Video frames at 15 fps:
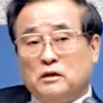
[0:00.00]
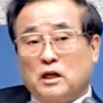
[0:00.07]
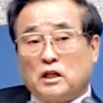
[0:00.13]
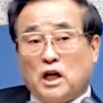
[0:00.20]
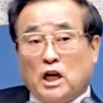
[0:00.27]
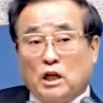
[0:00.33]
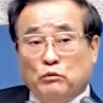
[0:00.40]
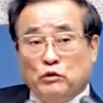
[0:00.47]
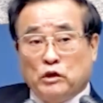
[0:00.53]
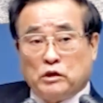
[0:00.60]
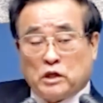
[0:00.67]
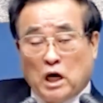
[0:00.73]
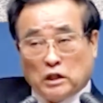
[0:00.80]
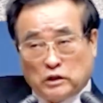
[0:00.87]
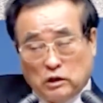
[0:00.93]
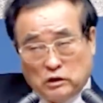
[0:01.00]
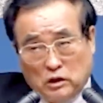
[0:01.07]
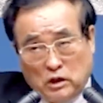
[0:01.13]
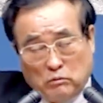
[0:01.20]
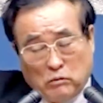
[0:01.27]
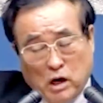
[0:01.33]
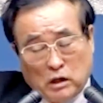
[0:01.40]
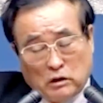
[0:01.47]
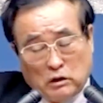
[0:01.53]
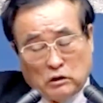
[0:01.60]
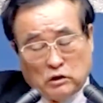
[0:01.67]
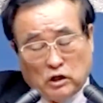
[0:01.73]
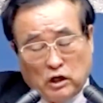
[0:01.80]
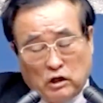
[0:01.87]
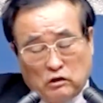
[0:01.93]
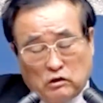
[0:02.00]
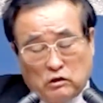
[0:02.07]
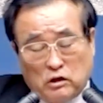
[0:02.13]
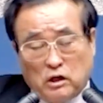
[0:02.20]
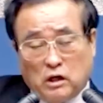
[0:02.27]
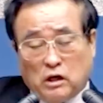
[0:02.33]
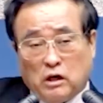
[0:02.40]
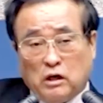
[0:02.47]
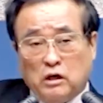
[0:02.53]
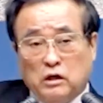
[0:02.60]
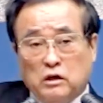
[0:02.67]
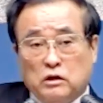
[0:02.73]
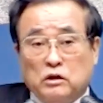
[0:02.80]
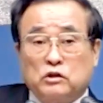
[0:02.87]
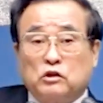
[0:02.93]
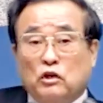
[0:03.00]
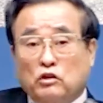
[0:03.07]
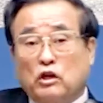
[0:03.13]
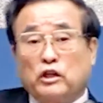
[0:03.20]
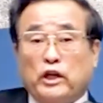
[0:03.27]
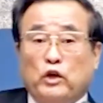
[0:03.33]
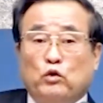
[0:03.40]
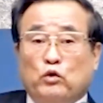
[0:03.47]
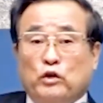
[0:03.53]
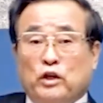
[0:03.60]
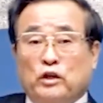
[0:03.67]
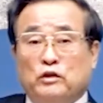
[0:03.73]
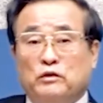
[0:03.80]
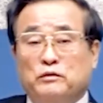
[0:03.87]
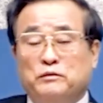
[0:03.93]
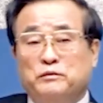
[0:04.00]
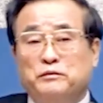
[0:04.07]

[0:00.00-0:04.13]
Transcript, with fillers: 하나님이 창세전에 만들 정했는데 성경 내용이에요.